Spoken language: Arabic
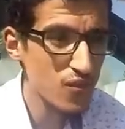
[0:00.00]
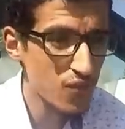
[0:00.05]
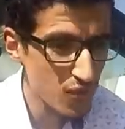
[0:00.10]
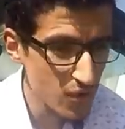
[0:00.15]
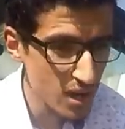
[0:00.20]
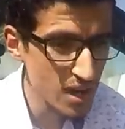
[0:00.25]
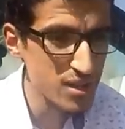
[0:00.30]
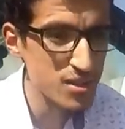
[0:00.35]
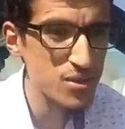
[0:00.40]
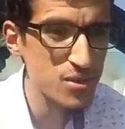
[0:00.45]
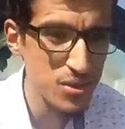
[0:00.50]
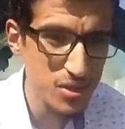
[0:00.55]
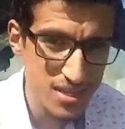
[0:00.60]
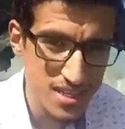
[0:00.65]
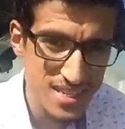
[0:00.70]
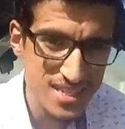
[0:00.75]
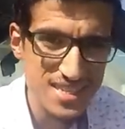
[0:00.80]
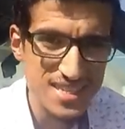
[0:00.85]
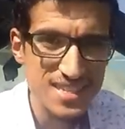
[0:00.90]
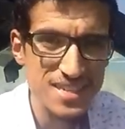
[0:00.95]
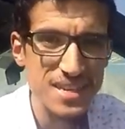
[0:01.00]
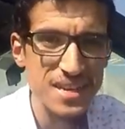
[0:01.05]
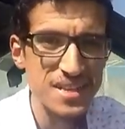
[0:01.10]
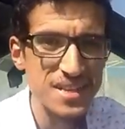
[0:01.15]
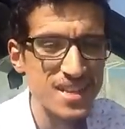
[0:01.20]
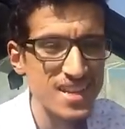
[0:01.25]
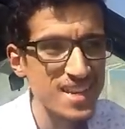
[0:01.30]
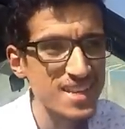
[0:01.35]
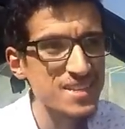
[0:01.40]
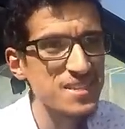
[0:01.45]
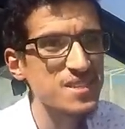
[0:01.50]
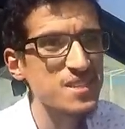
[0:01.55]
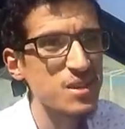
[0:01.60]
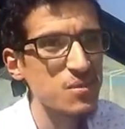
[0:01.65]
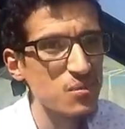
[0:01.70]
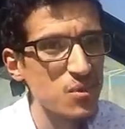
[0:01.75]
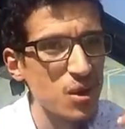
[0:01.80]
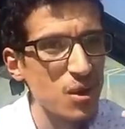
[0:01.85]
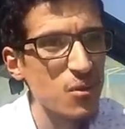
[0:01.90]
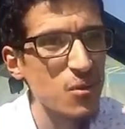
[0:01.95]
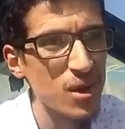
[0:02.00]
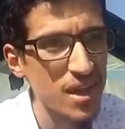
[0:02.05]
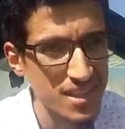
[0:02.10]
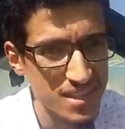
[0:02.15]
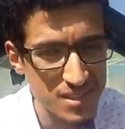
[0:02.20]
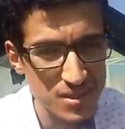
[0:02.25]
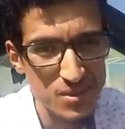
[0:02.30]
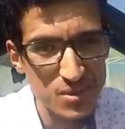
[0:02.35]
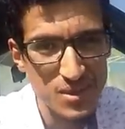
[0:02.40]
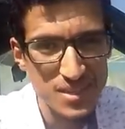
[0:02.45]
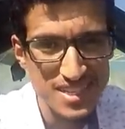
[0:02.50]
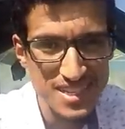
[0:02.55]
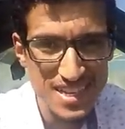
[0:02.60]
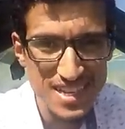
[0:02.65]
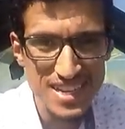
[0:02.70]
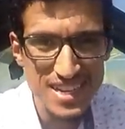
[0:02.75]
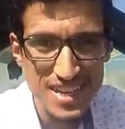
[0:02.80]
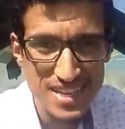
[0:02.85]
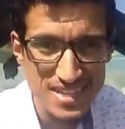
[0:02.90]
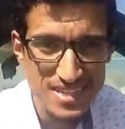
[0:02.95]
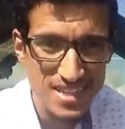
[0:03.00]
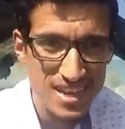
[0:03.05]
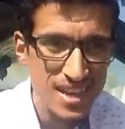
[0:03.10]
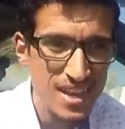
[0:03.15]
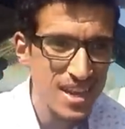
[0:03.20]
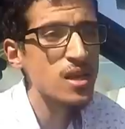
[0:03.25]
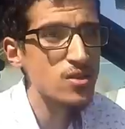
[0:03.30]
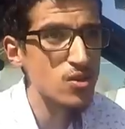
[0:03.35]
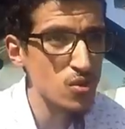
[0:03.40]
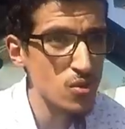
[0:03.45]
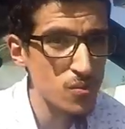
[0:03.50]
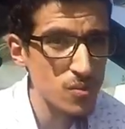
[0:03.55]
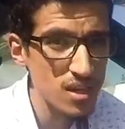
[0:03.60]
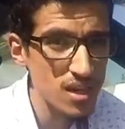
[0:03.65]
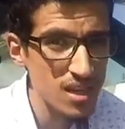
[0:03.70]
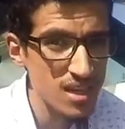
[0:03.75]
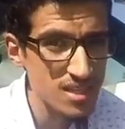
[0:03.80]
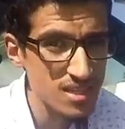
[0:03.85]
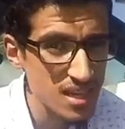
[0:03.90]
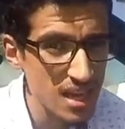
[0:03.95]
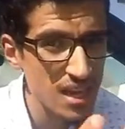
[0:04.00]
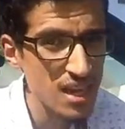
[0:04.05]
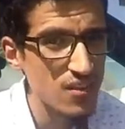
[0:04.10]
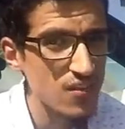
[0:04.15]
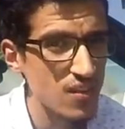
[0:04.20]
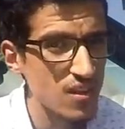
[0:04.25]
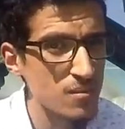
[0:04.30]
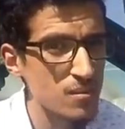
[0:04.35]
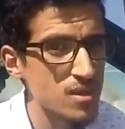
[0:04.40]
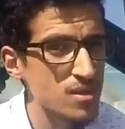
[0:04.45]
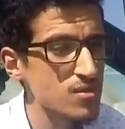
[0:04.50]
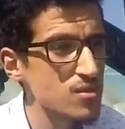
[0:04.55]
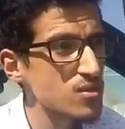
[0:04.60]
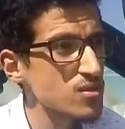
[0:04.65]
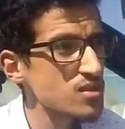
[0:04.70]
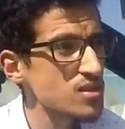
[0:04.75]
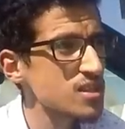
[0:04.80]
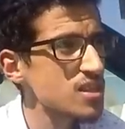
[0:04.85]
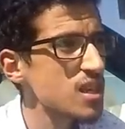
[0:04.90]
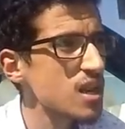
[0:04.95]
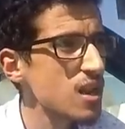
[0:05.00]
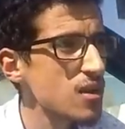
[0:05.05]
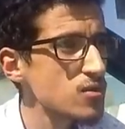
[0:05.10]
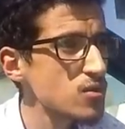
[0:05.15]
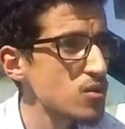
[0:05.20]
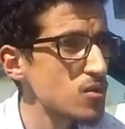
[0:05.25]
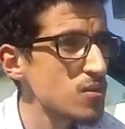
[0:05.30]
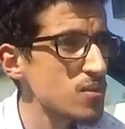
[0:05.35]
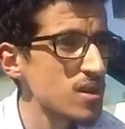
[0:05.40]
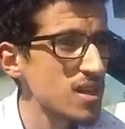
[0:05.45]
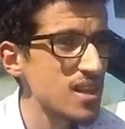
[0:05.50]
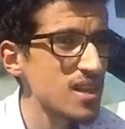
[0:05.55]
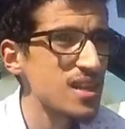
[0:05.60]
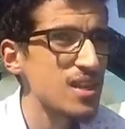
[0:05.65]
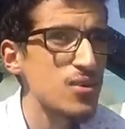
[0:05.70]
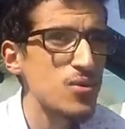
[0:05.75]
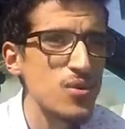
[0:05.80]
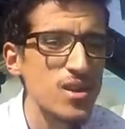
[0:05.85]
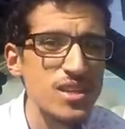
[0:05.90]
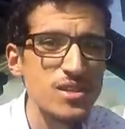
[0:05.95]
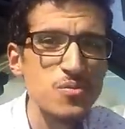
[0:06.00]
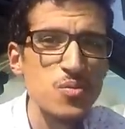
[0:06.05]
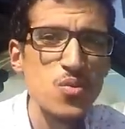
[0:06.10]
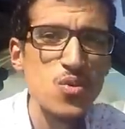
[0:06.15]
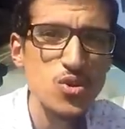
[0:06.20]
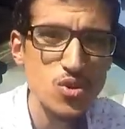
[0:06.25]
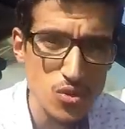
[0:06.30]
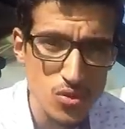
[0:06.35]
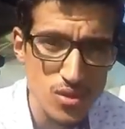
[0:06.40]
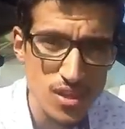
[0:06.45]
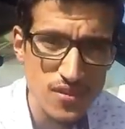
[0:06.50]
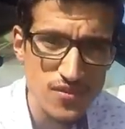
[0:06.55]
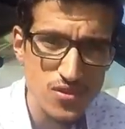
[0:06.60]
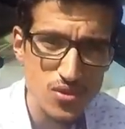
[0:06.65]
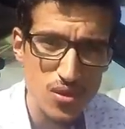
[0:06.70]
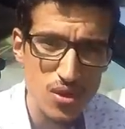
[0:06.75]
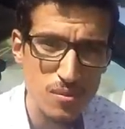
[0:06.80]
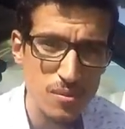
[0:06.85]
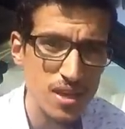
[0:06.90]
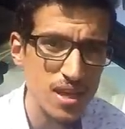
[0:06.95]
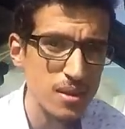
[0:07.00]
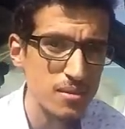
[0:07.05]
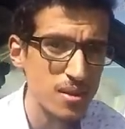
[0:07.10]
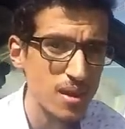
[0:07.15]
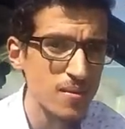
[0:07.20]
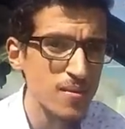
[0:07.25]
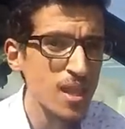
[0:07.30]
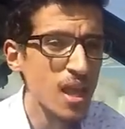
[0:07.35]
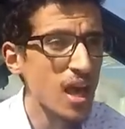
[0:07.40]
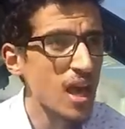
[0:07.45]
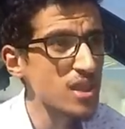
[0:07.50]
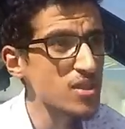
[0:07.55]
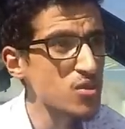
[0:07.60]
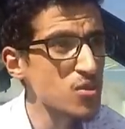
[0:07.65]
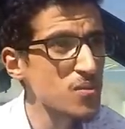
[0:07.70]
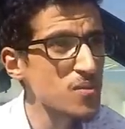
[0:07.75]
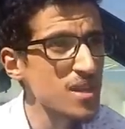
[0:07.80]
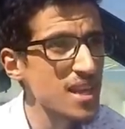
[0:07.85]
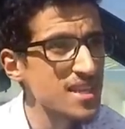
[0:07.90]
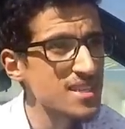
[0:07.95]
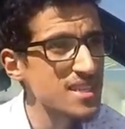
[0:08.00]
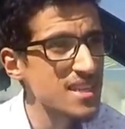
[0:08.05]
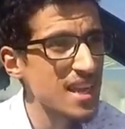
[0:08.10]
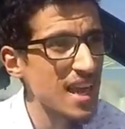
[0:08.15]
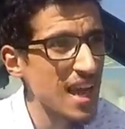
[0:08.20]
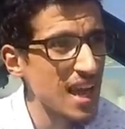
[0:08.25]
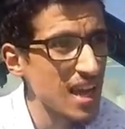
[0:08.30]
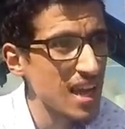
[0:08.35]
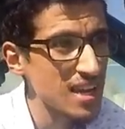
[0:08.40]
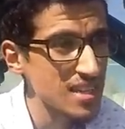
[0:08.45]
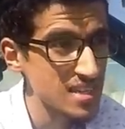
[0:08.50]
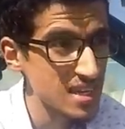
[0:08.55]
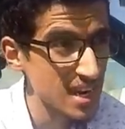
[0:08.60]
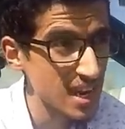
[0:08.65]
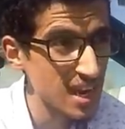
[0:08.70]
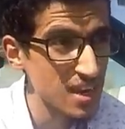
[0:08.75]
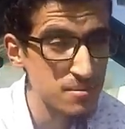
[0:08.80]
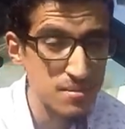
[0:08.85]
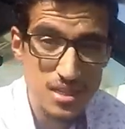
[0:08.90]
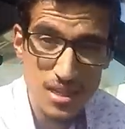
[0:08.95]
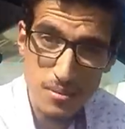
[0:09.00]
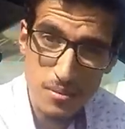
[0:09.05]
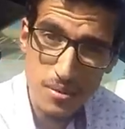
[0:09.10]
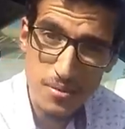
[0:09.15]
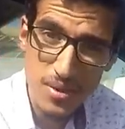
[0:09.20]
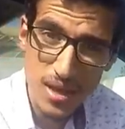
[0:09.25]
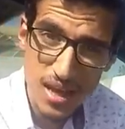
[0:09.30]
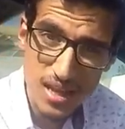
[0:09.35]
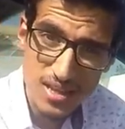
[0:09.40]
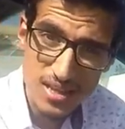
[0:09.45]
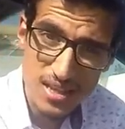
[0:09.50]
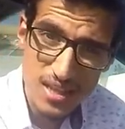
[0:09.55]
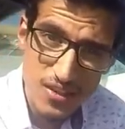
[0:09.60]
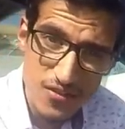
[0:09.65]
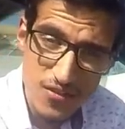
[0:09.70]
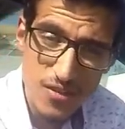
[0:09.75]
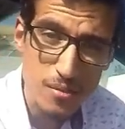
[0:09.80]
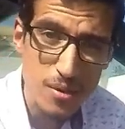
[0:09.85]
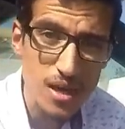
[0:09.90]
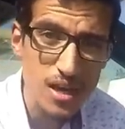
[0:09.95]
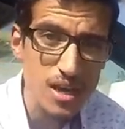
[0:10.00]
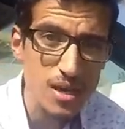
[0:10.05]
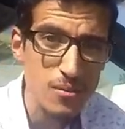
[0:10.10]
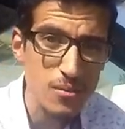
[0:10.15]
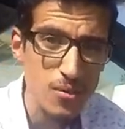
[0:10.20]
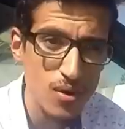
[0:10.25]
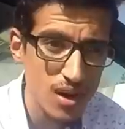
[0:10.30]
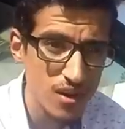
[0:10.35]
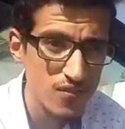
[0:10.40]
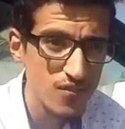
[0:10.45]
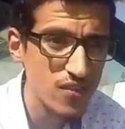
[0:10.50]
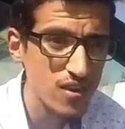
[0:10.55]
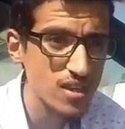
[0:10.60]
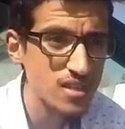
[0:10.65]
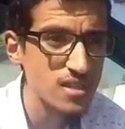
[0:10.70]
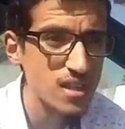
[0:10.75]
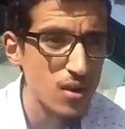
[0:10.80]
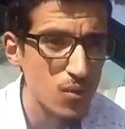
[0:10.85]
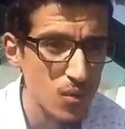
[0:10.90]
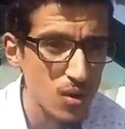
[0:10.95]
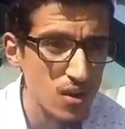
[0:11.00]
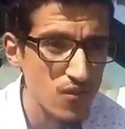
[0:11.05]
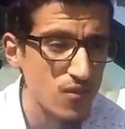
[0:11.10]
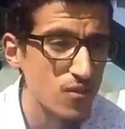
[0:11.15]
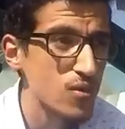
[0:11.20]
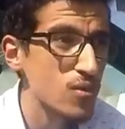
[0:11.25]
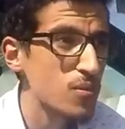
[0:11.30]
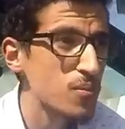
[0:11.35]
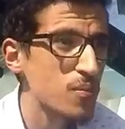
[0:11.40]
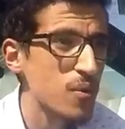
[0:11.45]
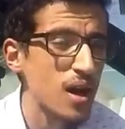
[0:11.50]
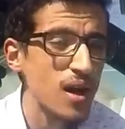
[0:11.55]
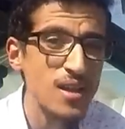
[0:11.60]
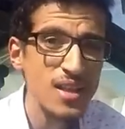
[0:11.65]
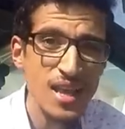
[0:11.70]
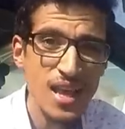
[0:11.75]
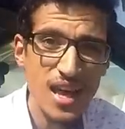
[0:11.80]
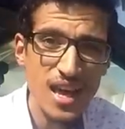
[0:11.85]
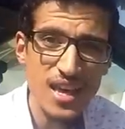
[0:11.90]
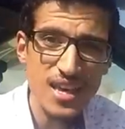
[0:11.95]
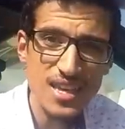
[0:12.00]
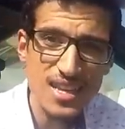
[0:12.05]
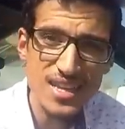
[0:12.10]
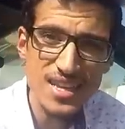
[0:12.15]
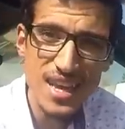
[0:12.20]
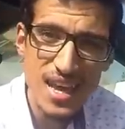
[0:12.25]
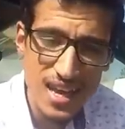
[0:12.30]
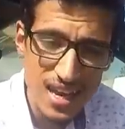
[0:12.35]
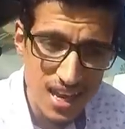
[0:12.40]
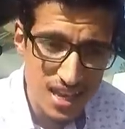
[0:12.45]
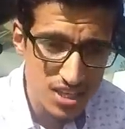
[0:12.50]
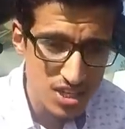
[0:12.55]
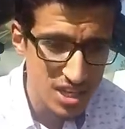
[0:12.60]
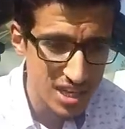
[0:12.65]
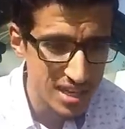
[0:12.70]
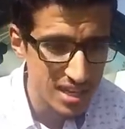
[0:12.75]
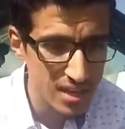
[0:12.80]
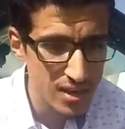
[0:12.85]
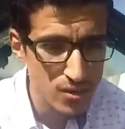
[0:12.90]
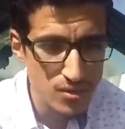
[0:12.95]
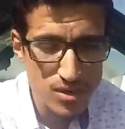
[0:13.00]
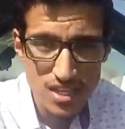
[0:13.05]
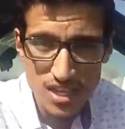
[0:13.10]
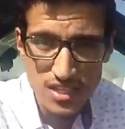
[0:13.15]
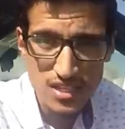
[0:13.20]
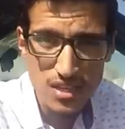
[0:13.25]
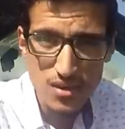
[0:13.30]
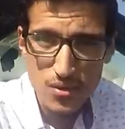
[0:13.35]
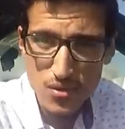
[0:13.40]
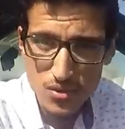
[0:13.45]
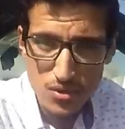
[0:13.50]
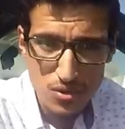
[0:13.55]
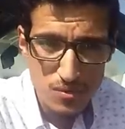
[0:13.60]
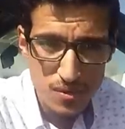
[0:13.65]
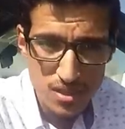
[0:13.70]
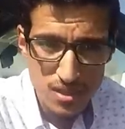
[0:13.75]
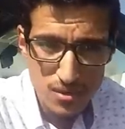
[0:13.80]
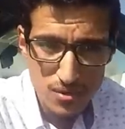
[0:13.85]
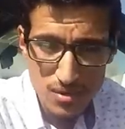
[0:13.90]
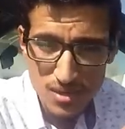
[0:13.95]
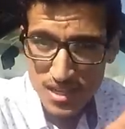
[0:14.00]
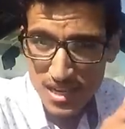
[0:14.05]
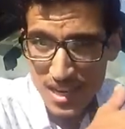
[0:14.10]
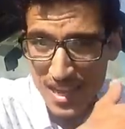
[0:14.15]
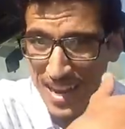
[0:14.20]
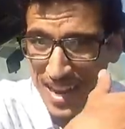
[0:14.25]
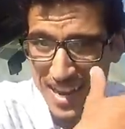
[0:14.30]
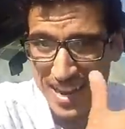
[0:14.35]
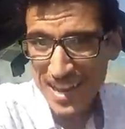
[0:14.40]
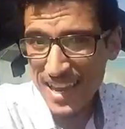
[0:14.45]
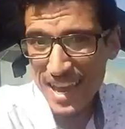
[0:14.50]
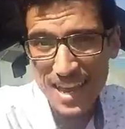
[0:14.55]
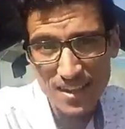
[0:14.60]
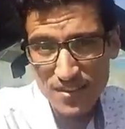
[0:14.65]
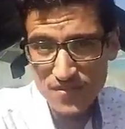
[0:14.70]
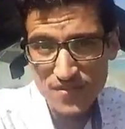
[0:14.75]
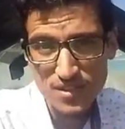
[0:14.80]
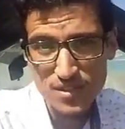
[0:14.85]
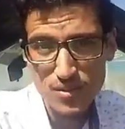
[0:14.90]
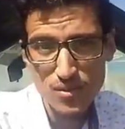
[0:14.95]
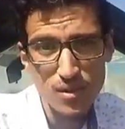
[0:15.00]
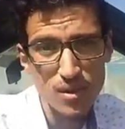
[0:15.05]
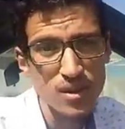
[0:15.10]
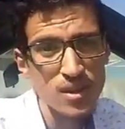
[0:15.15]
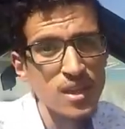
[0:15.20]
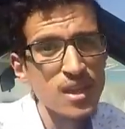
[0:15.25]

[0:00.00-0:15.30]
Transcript: في واحد النوع ديال السيارات اللي كيستعملوها واحد النوع ديال الناس الطوموبيله اللي سهله في لامونتونونس ديالها الطوموبيله اللي ولات موجوده في السوق المغربي الطوموبيله هذه اللي حققت ارقام ديال المبيعات لا في المغرب ولا في فرنسا ولا في اوروبا خياليه علاش لانه ديجا الكونسوماتور ديالها راه كاين في السوق